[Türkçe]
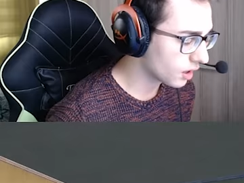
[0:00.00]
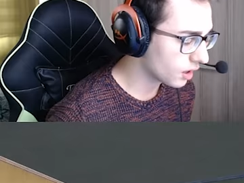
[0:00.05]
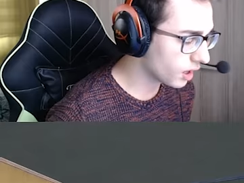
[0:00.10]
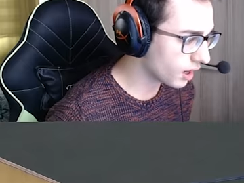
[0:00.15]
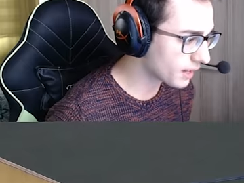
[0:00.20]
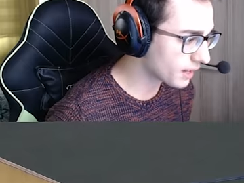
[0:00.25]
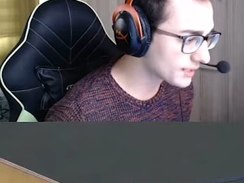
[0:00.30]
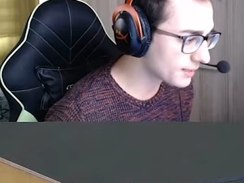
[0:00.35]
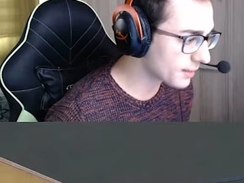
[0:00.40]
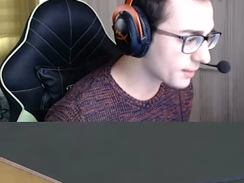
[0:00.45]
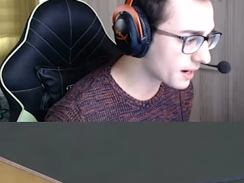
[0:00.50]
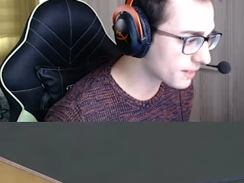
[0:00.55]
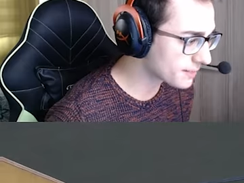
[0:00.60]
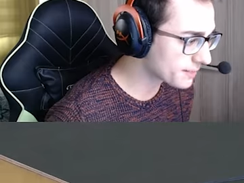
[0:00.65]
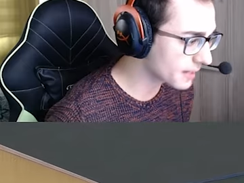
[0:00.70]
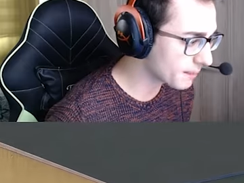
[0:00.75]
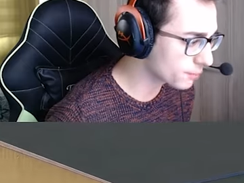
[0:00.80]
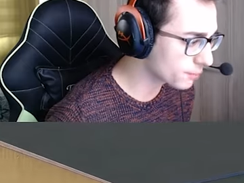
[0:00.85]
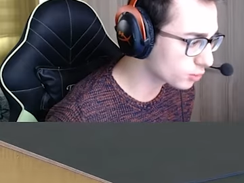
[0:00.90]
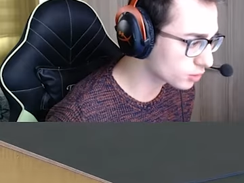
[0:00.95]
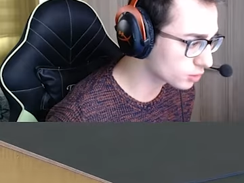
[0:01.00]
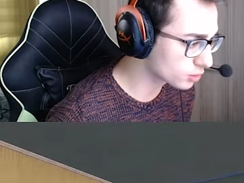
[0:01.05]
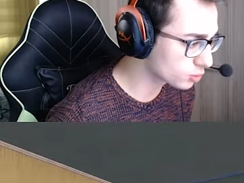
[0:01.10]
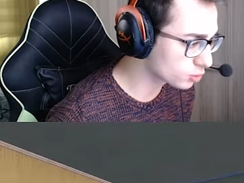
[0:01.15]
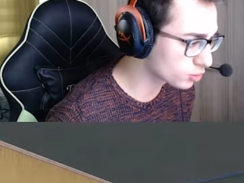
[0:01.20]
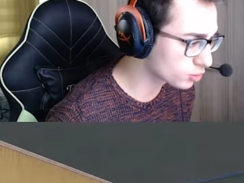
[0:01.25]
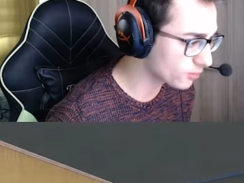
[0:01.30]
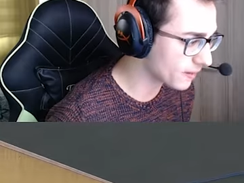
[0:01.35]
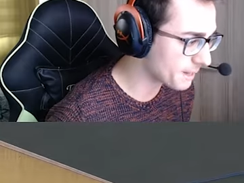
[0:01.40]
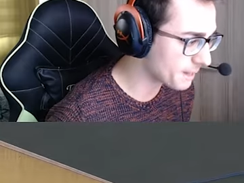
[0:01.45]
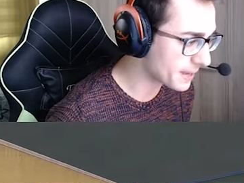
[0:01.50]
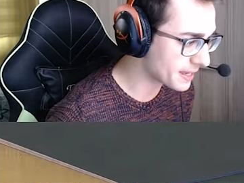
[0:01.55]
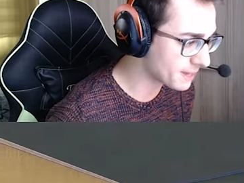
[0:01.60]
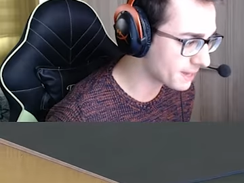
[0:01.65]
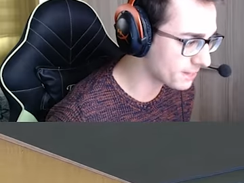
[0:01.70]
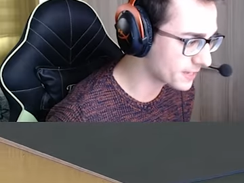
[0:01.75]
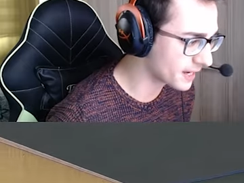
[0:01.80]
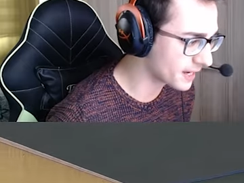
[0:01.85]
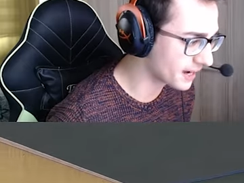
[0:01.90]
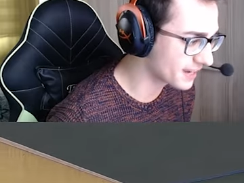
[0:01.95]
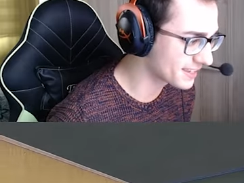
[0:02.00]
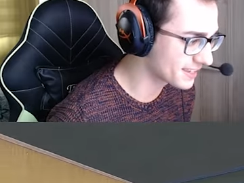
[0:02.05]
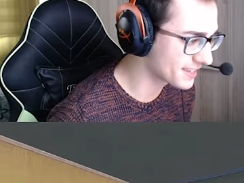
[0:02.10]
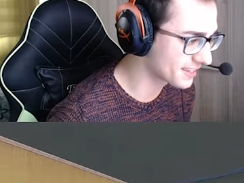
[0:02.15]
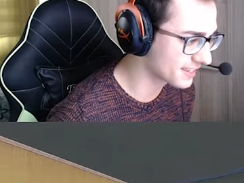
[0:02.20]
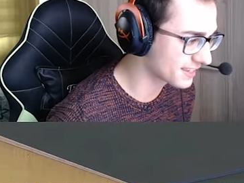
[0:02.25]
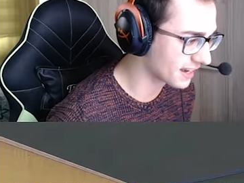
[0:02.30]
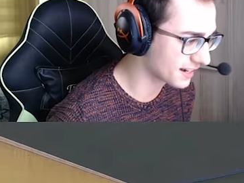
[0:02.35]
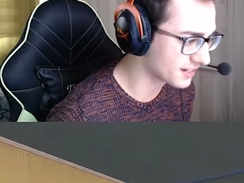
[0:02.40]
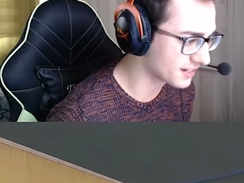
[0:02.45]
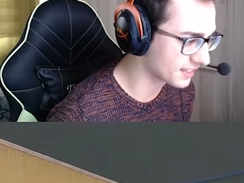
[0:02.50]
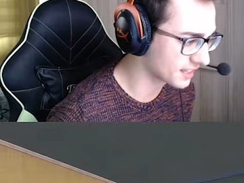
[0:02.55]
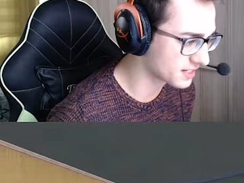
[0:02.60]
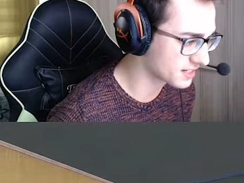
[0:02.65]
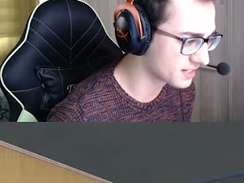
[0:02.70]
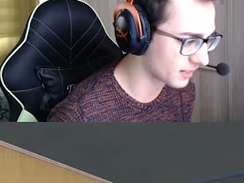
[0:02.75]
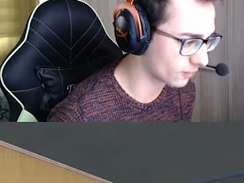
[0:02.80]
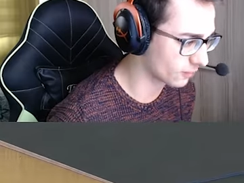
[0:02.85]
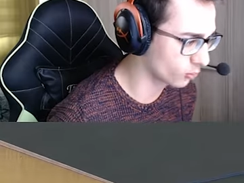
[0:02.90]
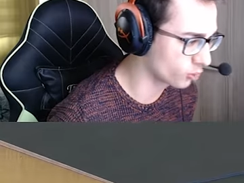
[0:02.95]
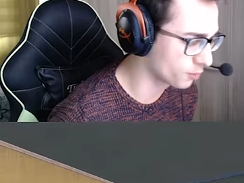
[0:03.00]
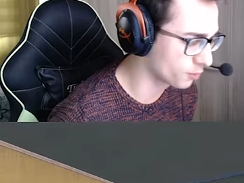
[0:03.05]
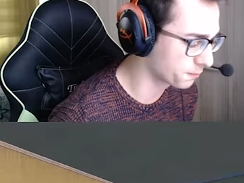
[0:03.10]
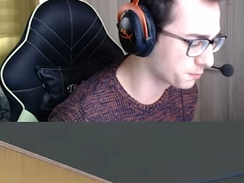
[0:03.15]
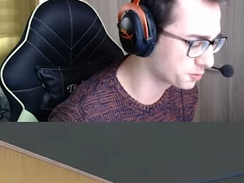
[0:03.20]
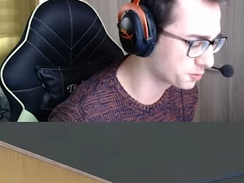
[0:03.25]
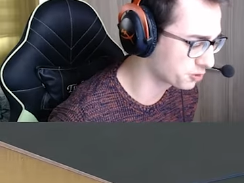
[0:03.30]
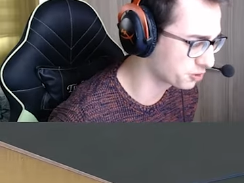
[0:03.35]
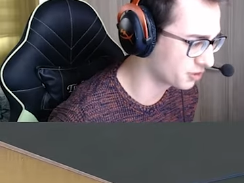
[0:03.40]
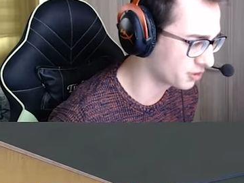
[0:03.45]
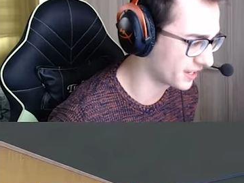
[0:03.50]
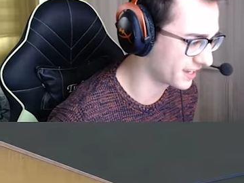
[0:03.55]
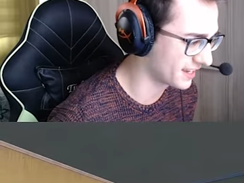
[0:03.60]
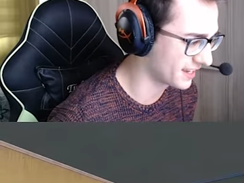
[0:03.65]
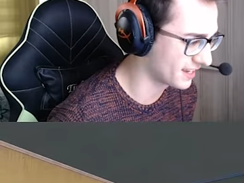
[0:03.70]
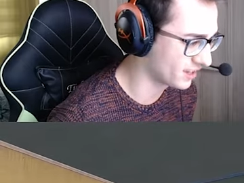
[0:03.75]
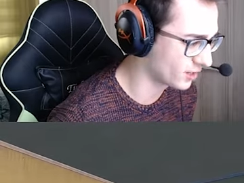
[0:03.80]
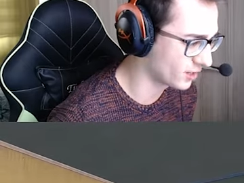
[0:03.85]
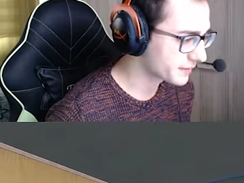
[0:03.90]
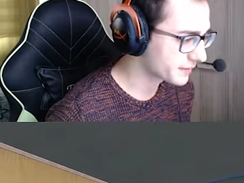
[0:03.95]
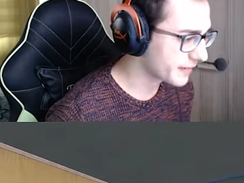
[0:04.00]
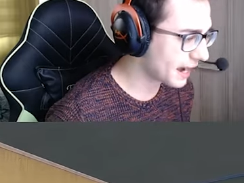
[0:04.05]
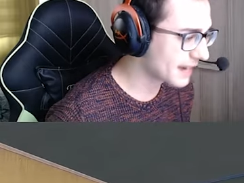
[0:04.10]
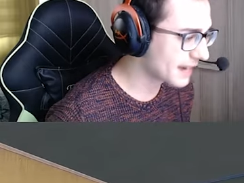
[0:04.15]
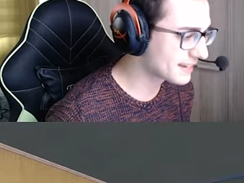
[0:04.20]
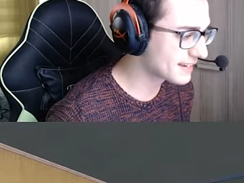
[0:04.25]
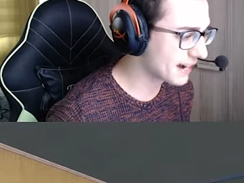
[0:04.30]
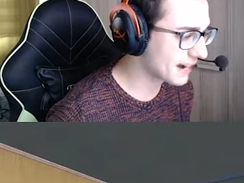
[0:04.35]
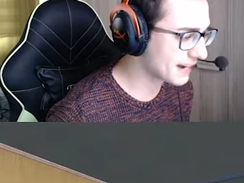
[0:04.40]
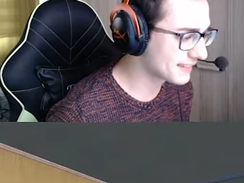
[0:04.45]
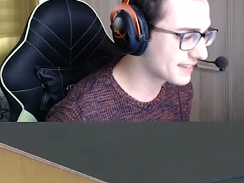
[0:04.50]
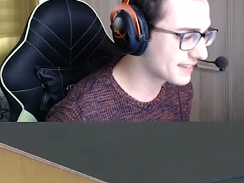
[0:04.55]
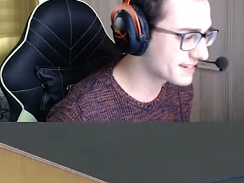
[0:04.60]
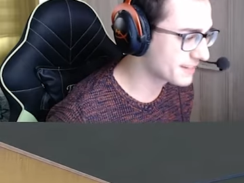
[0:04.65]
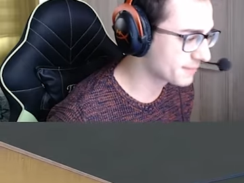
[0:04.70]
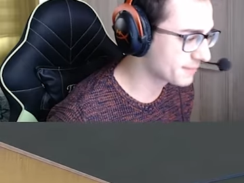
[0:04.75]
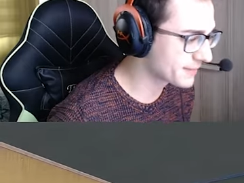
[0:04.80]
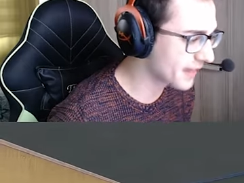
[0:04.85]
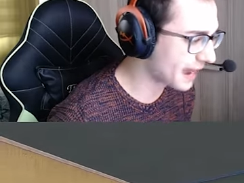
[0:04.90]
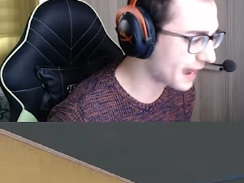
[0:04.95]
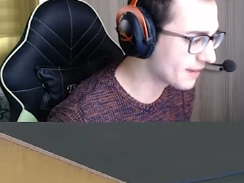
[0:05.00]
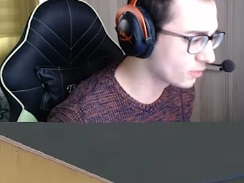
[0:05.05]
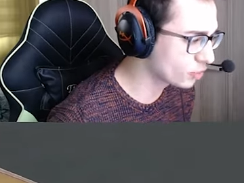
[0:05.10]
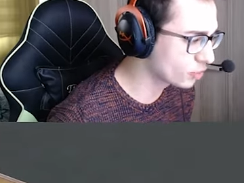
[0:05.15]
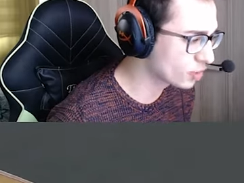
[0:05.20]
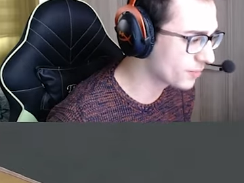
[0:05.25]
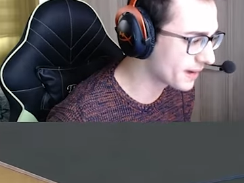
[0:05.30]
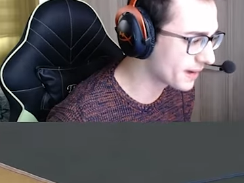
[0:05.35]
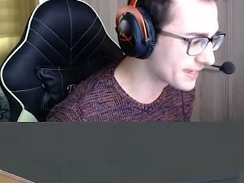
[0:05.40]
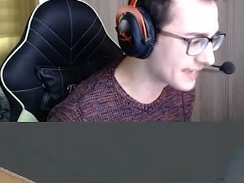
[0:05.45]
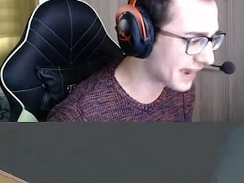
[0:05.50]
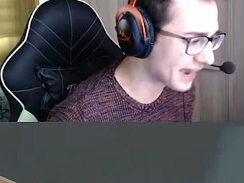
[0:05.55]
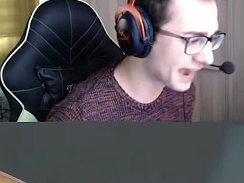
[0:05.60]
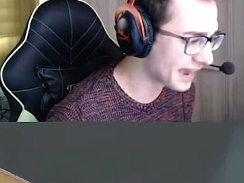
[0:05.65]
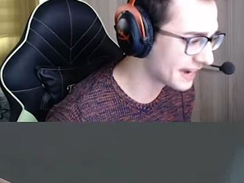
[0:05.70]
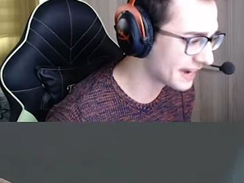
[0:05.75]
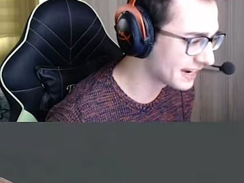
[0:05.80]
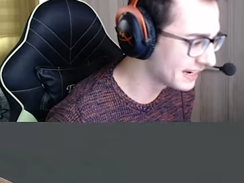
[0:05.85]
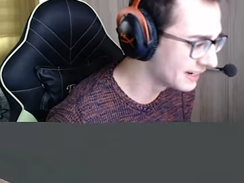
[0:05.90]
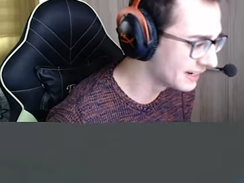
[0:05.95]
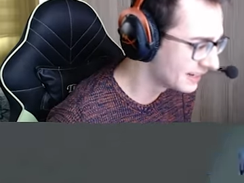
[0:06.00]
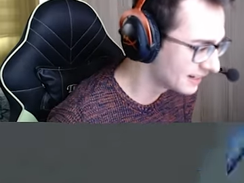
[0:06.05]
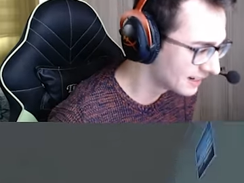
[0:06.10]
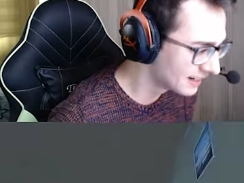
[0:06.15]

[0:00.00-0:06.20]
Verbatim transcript: Aa adam harbiden burada durdu ve benim binaya girdi arkadaşlar. Ölüm pususuna geliyor. Gel kardeşim gel ölüme gel.